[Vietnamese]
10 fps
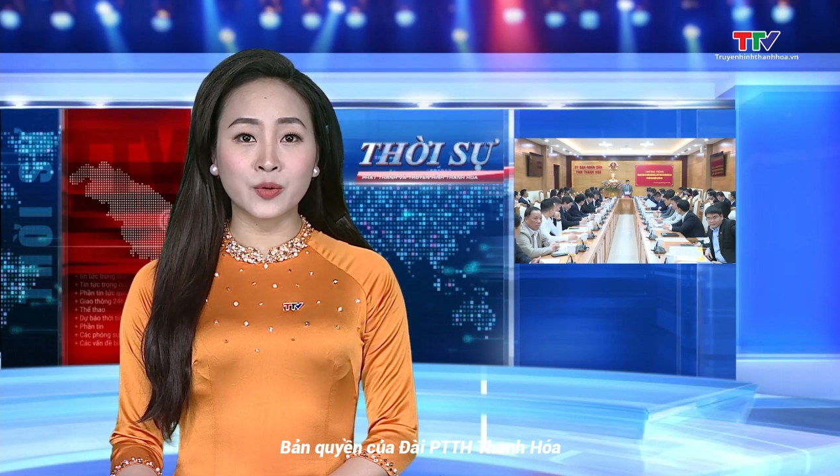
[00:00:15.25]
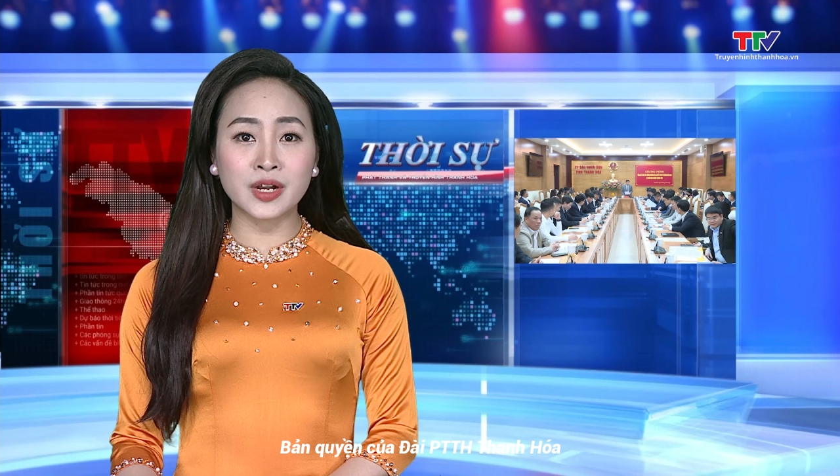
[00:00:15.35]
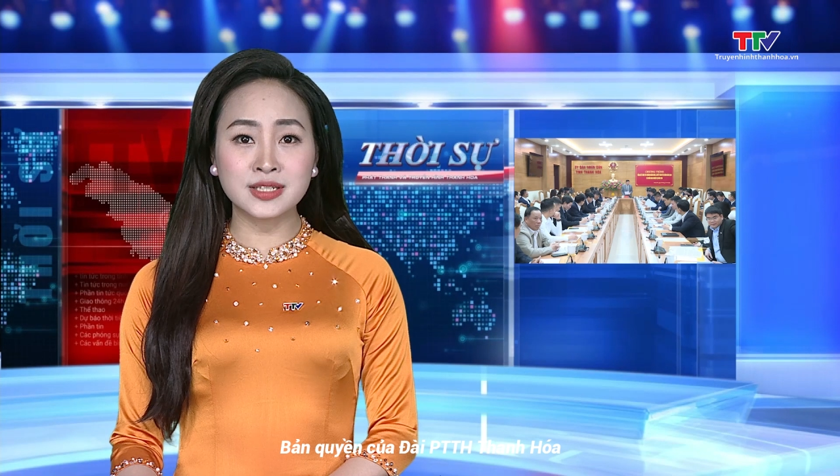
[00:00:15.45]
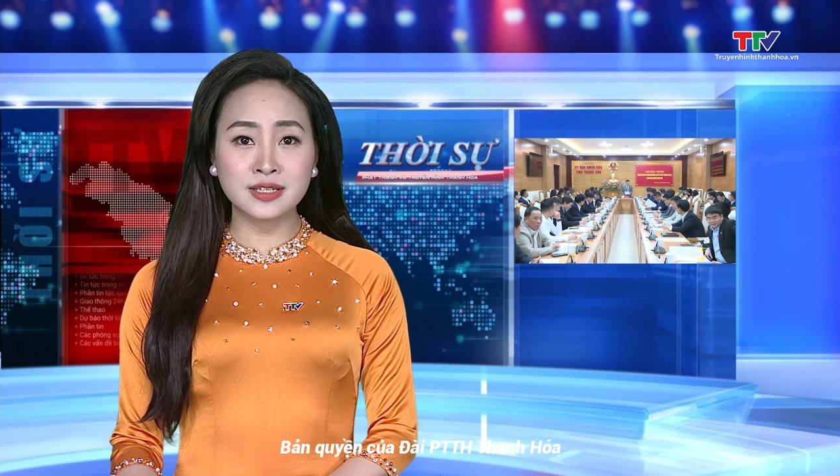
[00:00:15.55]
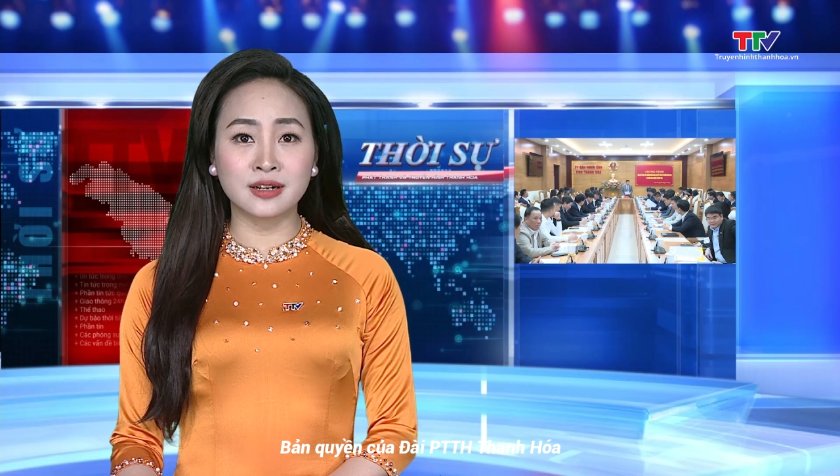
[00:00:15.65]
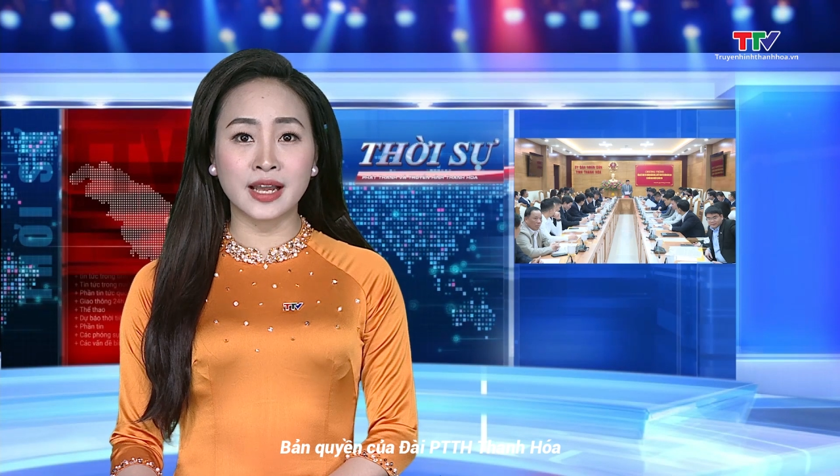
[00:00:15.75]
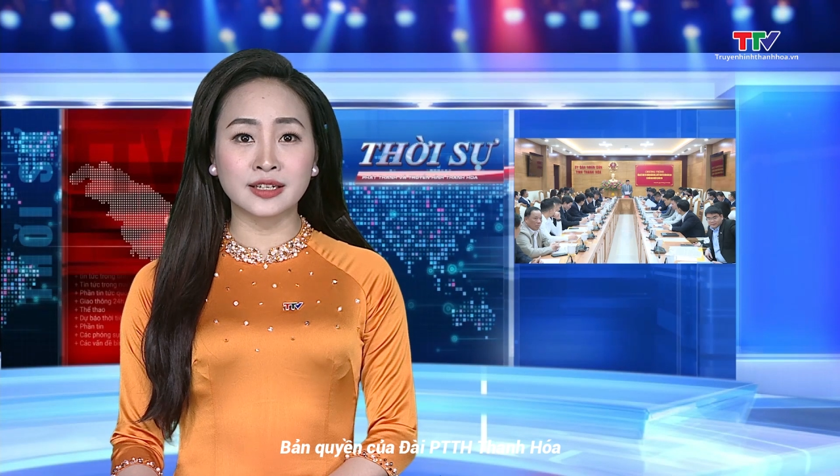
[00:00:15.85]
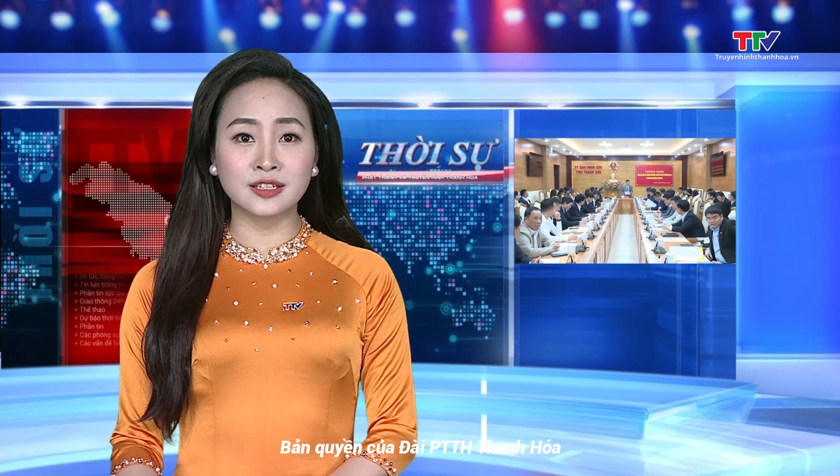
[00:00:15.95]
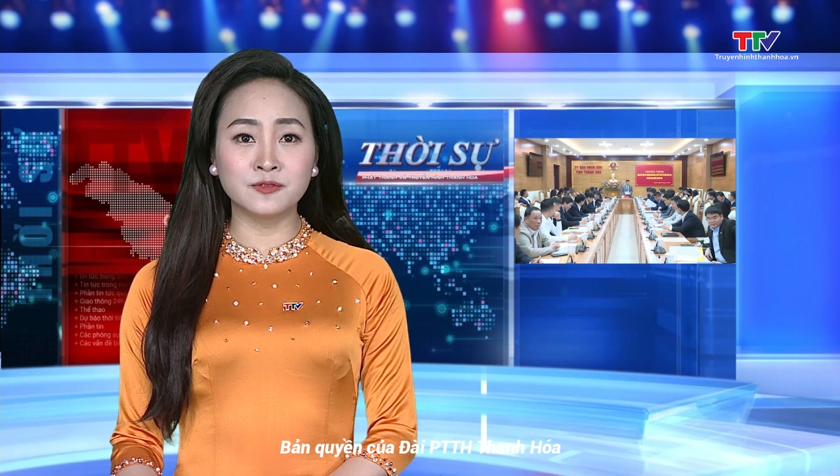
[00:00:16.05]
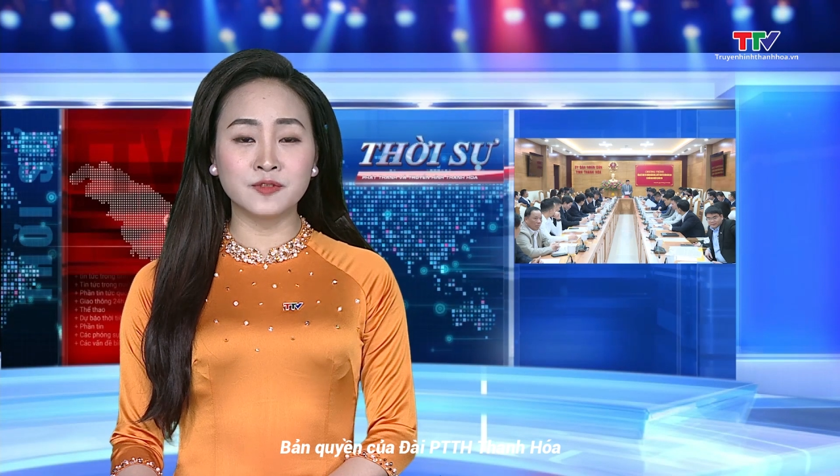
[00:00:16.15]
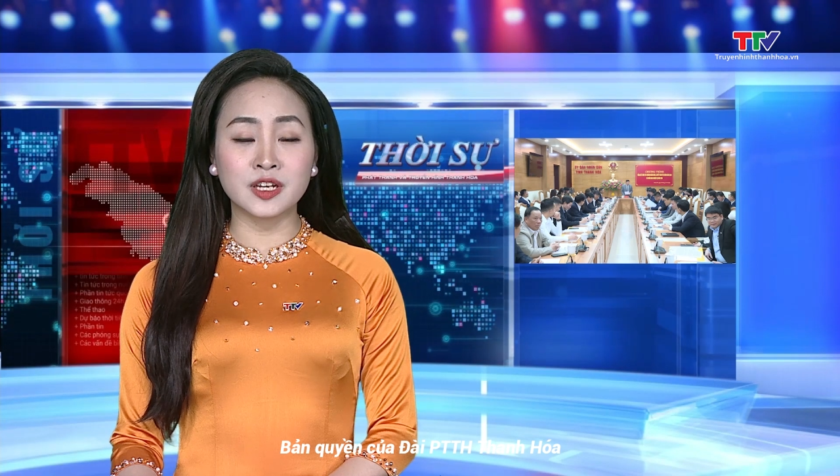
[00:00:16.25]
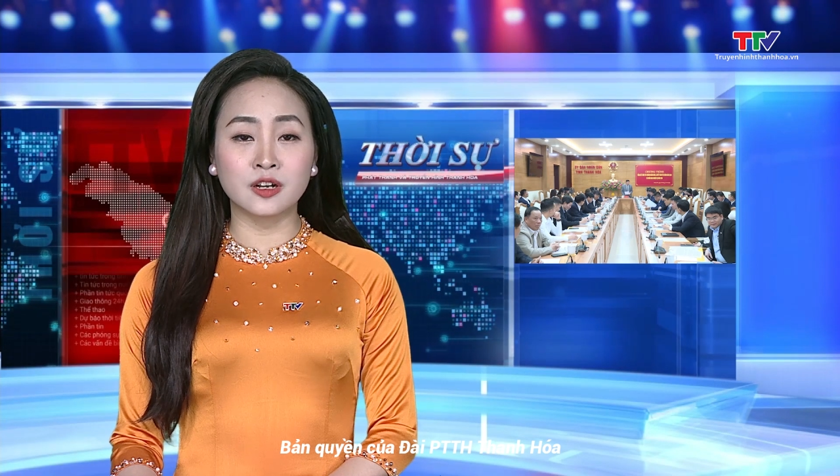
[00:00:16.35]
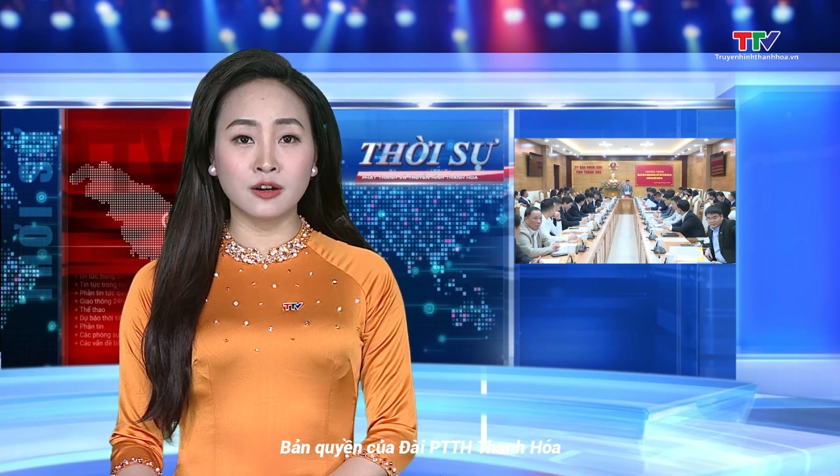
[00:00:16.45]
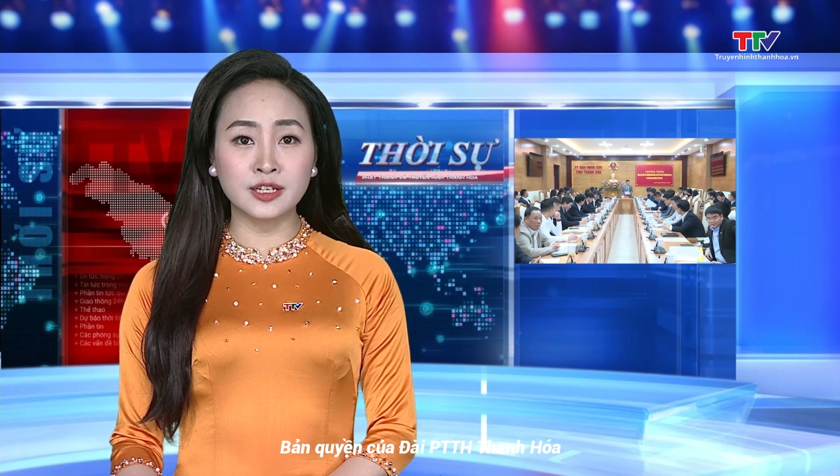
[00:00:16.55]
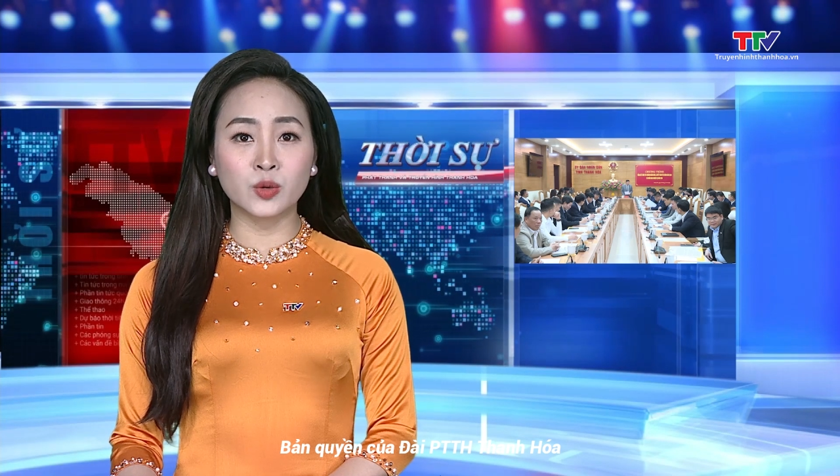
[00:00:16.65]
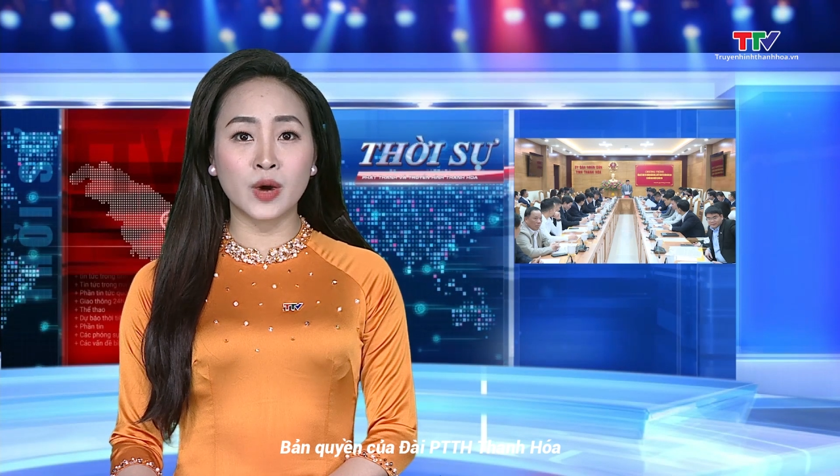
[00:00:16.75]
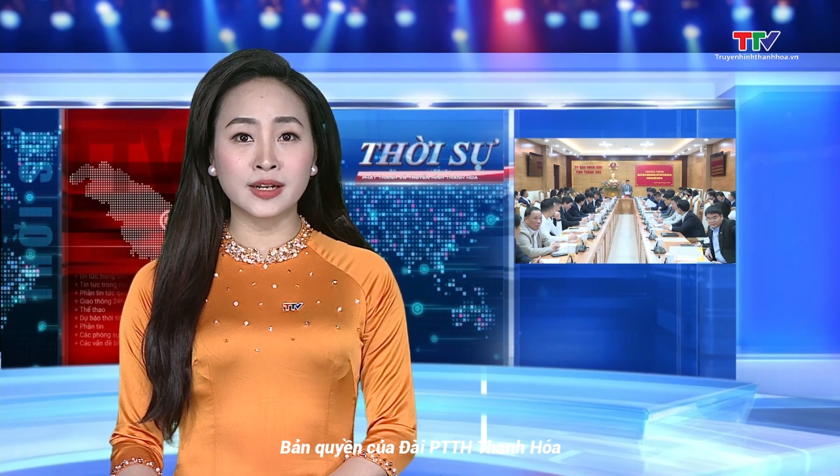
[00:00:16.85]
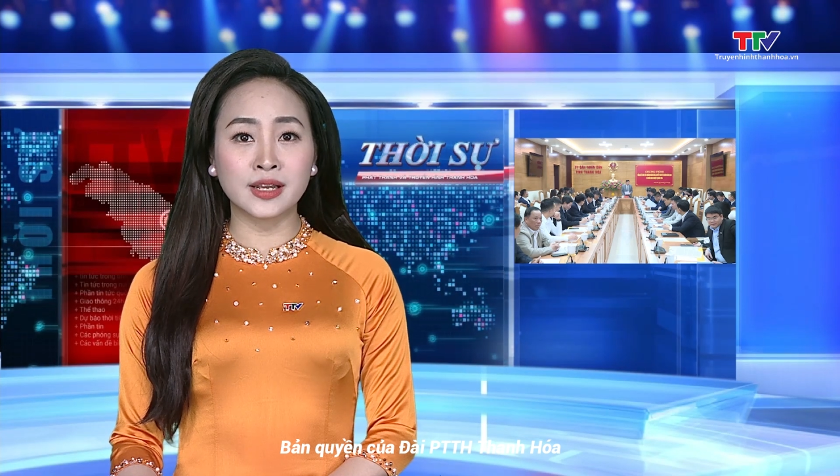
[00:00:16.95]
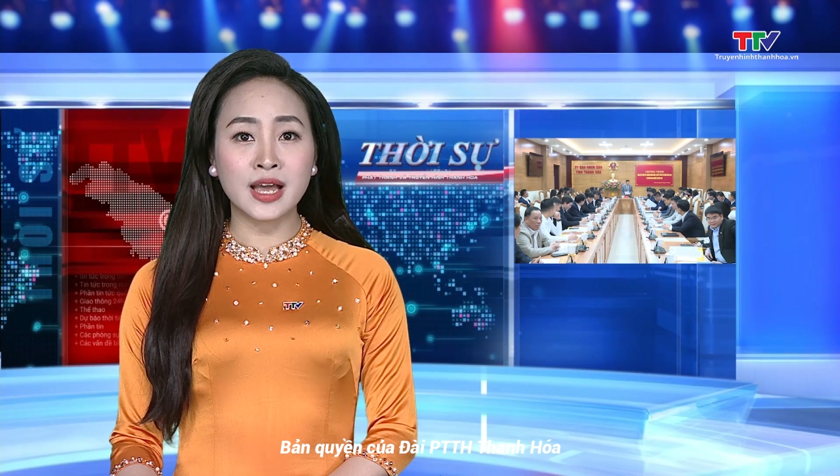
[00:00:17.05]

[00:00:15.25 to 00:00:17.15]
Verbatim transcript: các sở ngành, đơn vị có liên quan,